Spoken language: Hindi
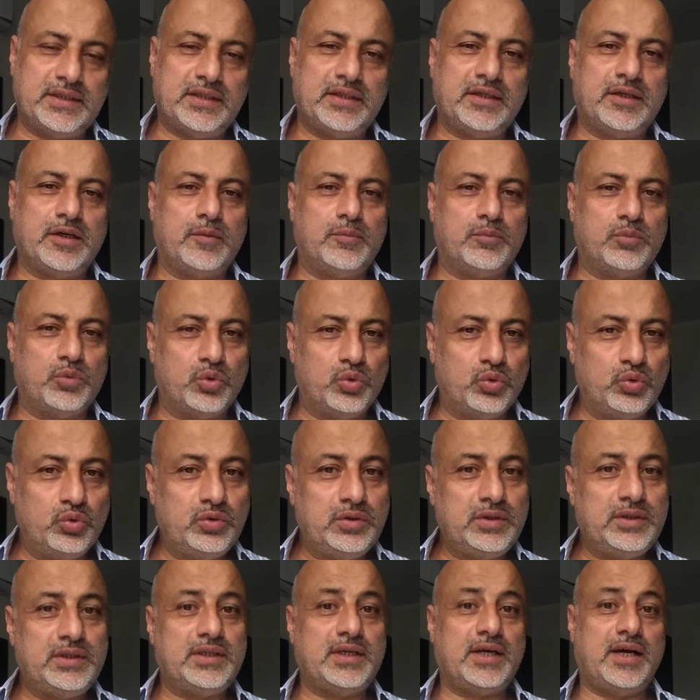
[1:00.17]
जिनका
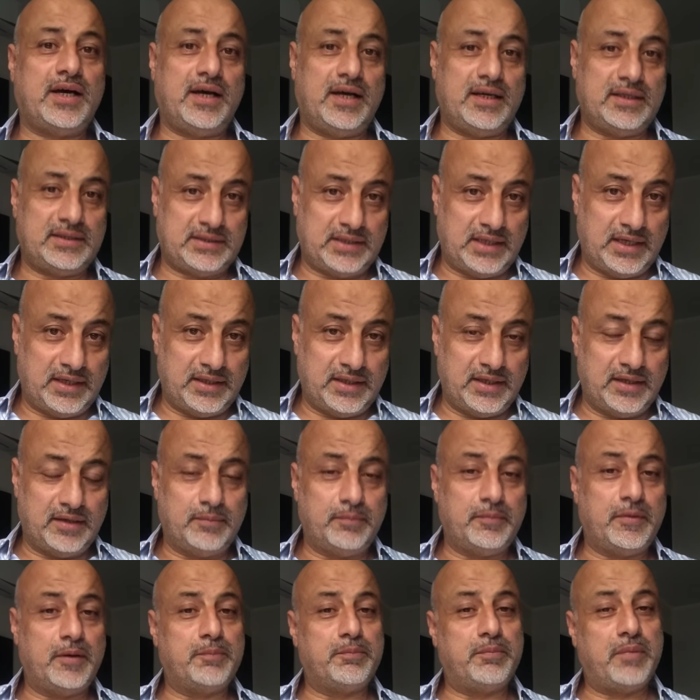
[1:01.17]
मून या
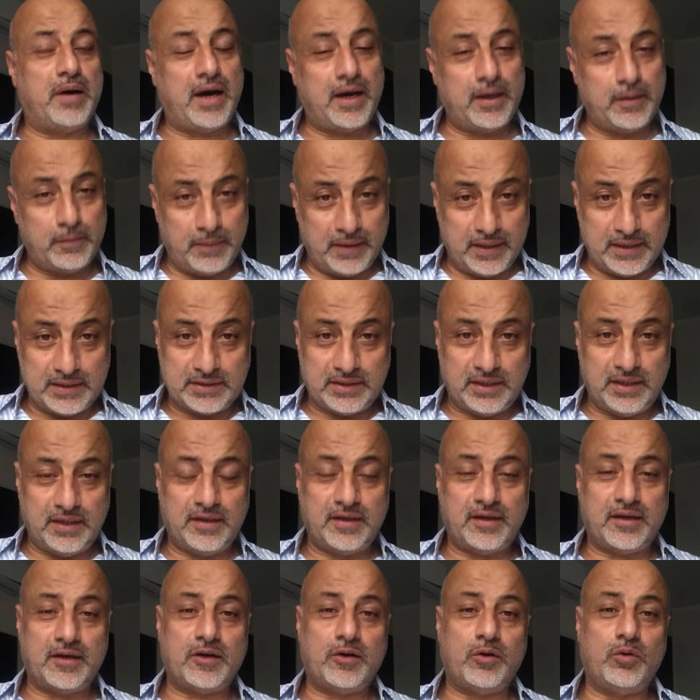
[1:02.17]
असेंडेंट मैं बार बार इसलिए
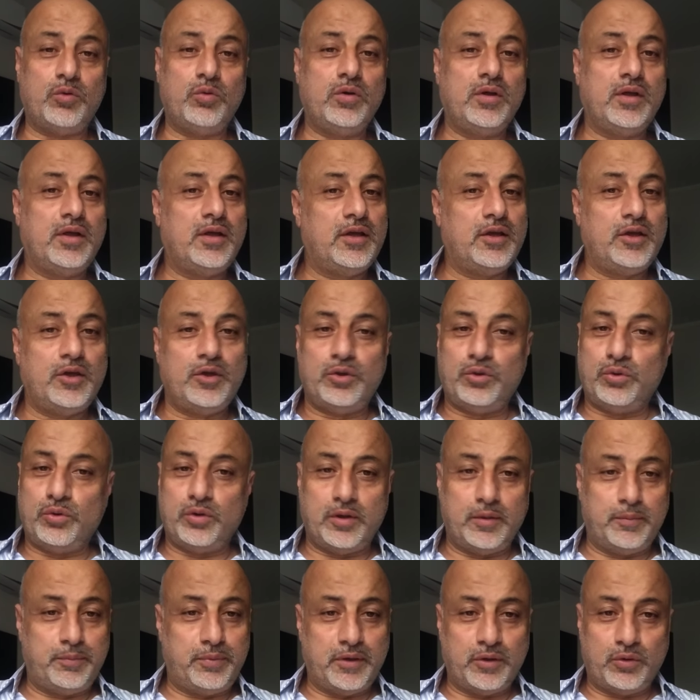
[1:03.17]
कर रहा हूँ
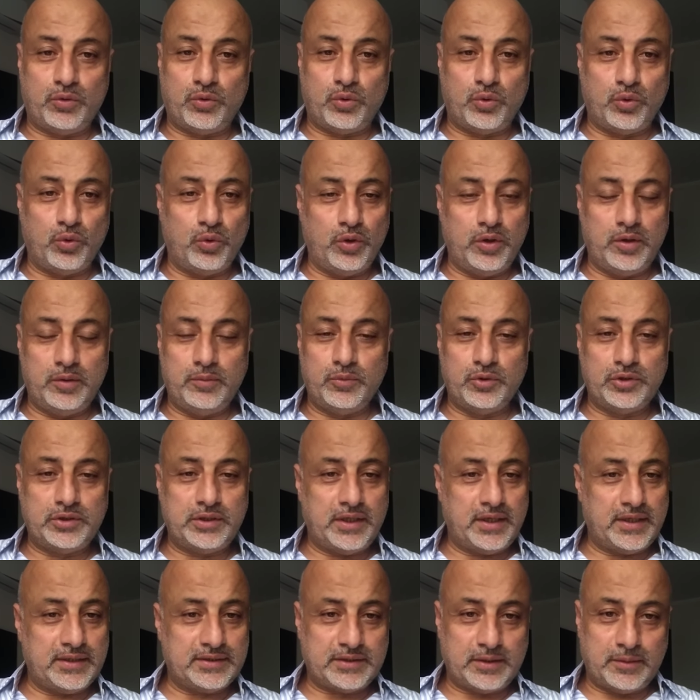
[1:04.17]
क्योंकि फिर कोई
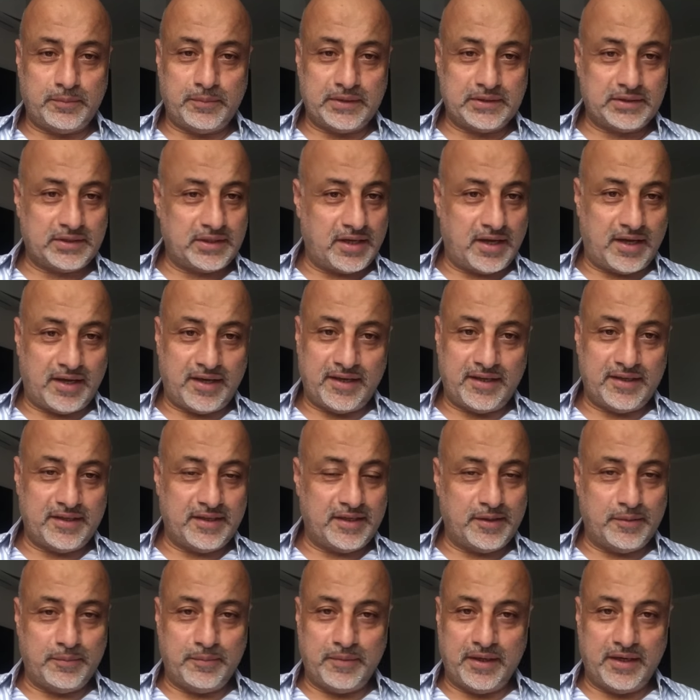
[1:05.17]
मुझे एसएमएस ना आए
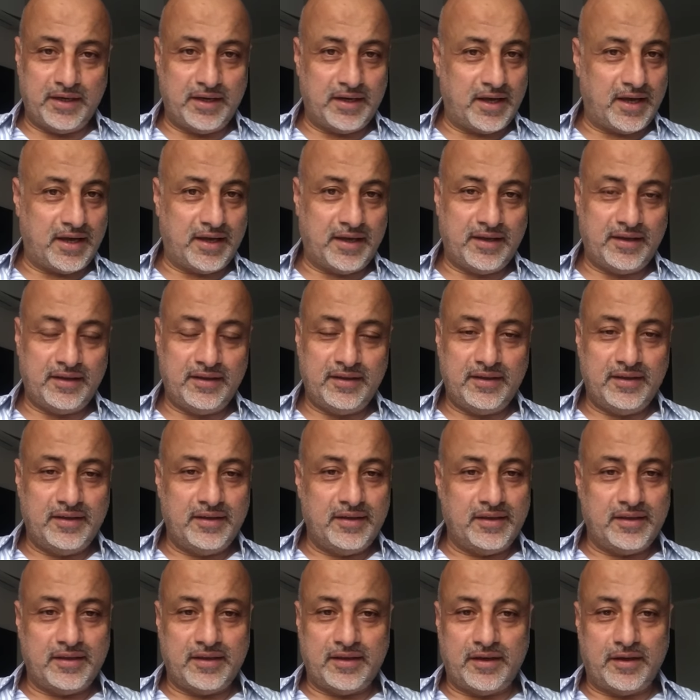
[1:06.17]
ईमेल ना आए
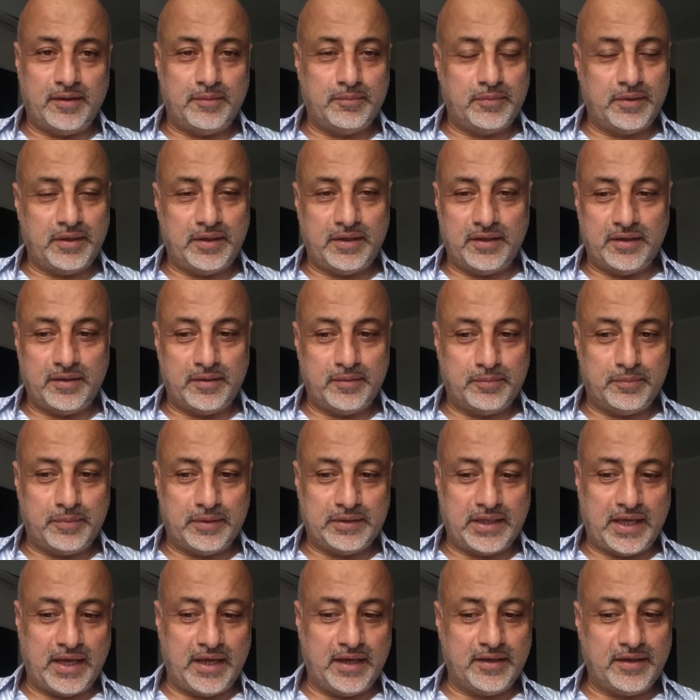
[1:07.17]
कि हमें
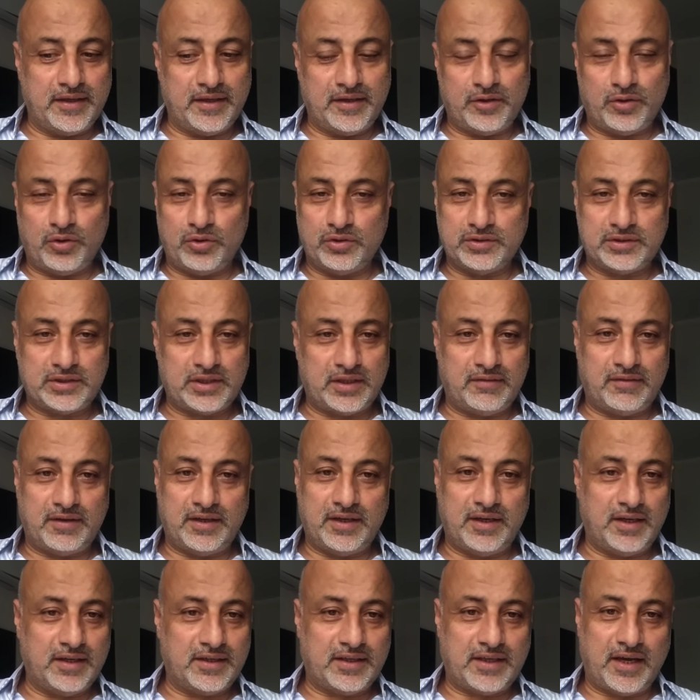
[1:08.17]
बताएं कि कौन सा
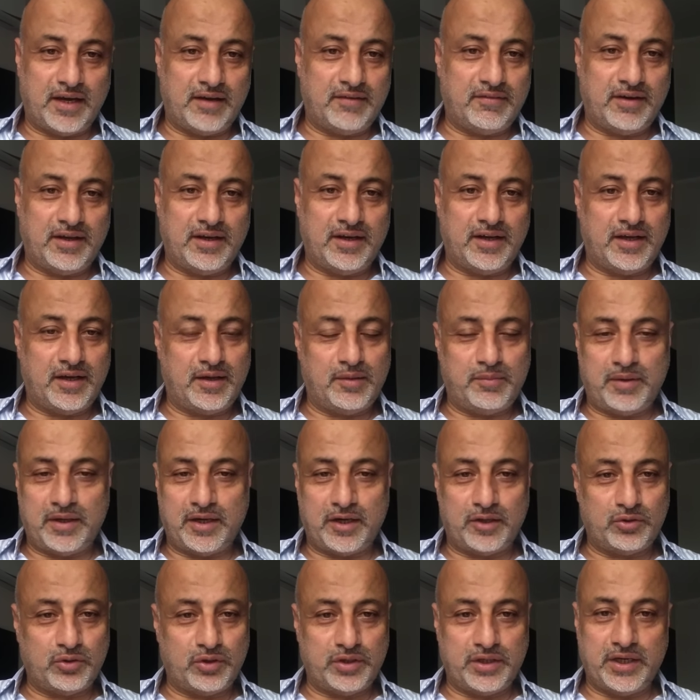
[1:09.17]
वाला क्या वाला
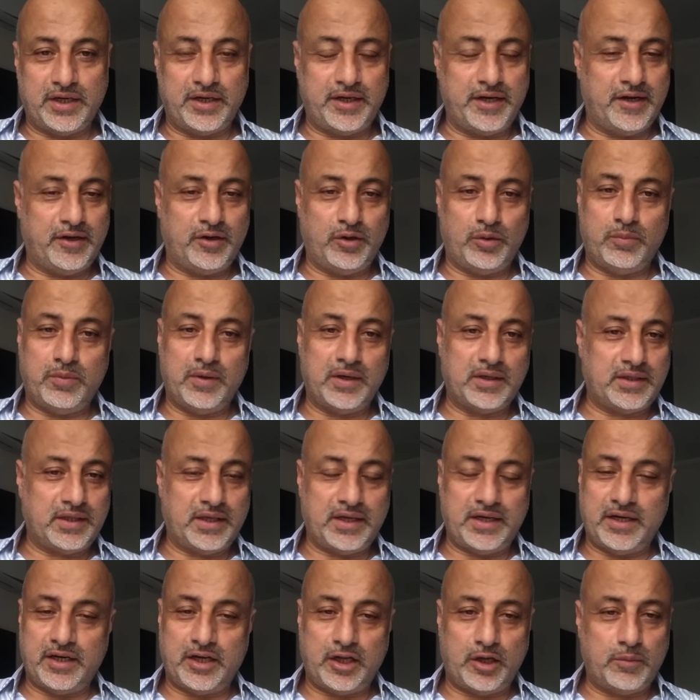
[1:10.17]
हमारा तो ये डेट ऑफ बर्थ
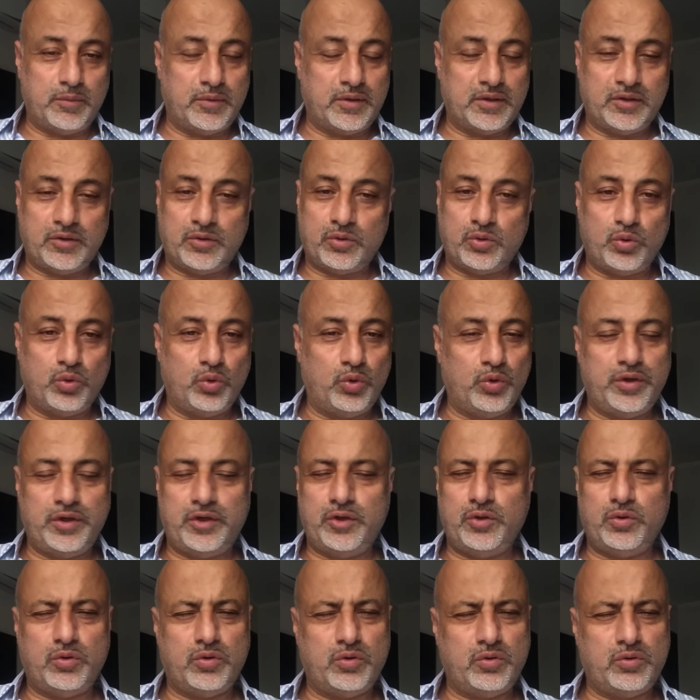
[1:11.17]
है ये टाइप बर्थ बर्थ कोई
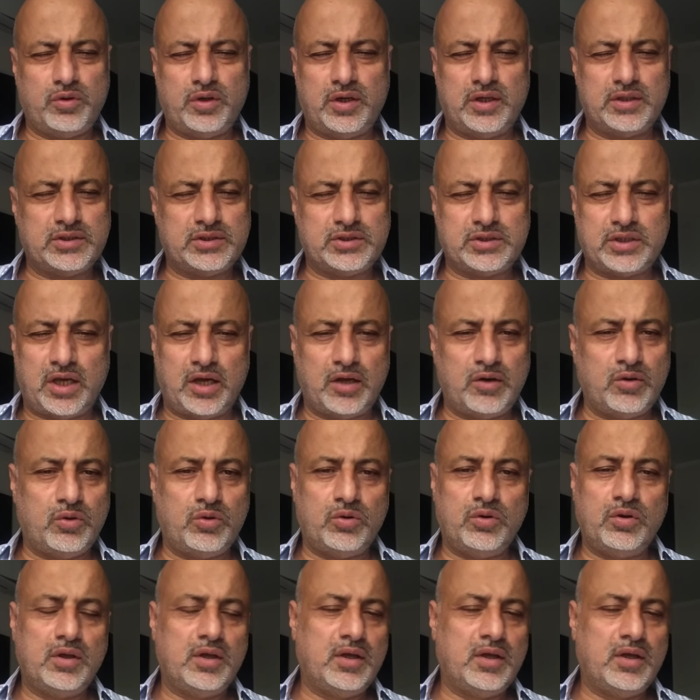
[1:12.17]
नहीं होगा क्योंकि हज़ारों